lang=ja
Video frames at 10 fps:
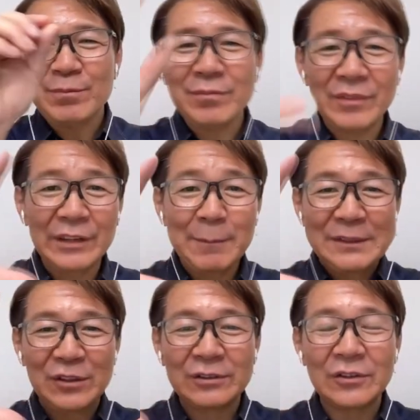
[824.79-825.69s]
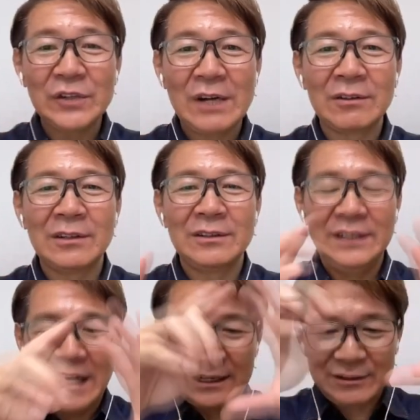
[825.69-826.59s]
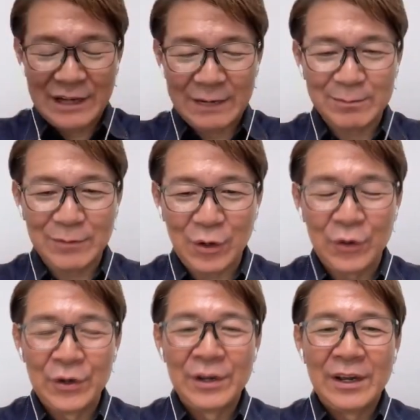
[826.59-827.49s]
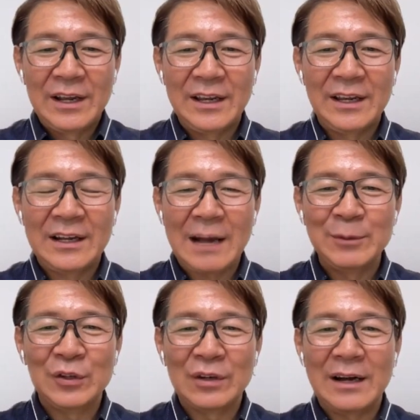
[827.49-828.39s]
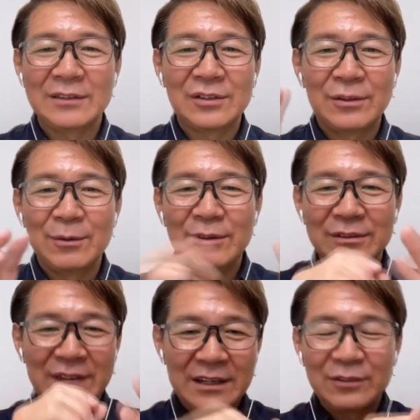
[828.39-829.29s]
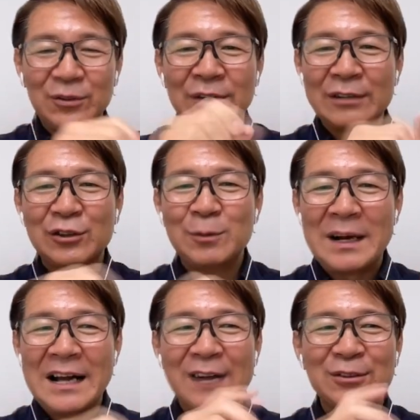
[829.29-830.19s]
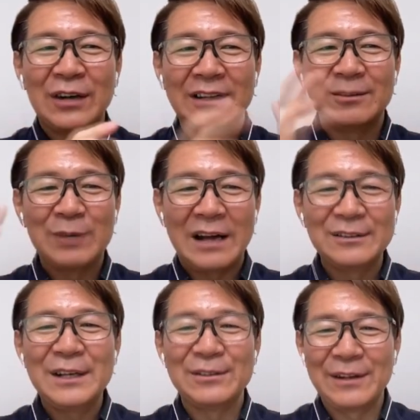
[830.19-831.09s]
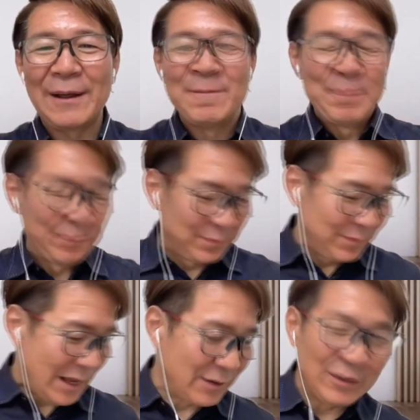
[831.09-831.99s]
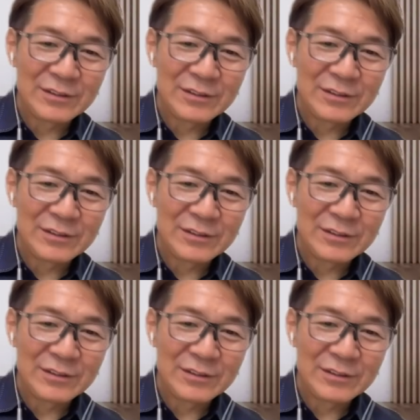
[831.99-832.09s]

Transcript: やっぱりそのトイレに貼ってる紙も、えー、紙とかその、ね、どんな車買うとかってもある程度ねあの